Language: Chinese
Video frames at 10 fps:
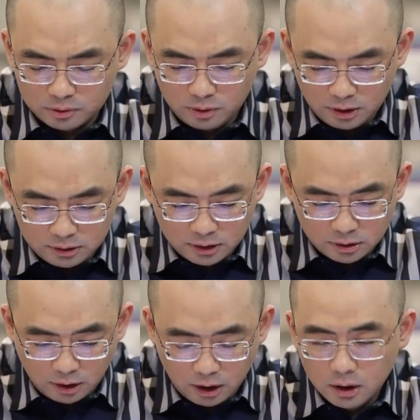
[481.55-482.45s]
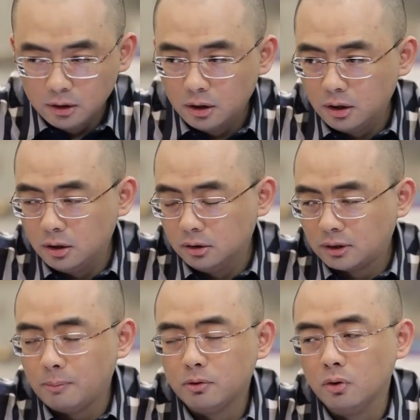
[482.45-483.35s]
我觉得这个呃，
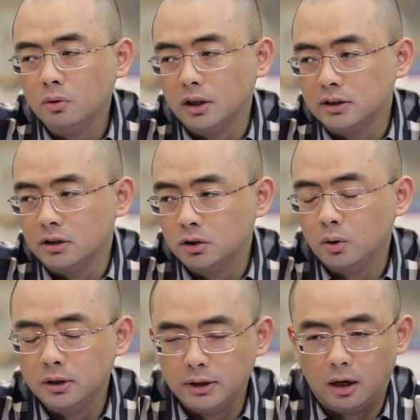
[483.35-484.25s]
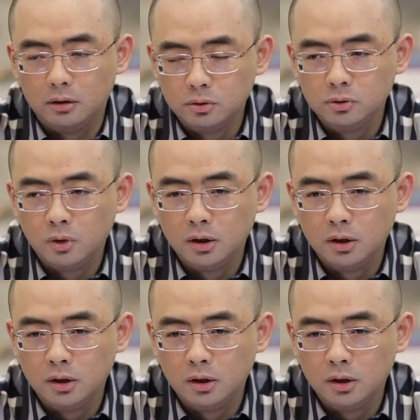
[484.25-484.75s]
他们最后呢也是说了一点就是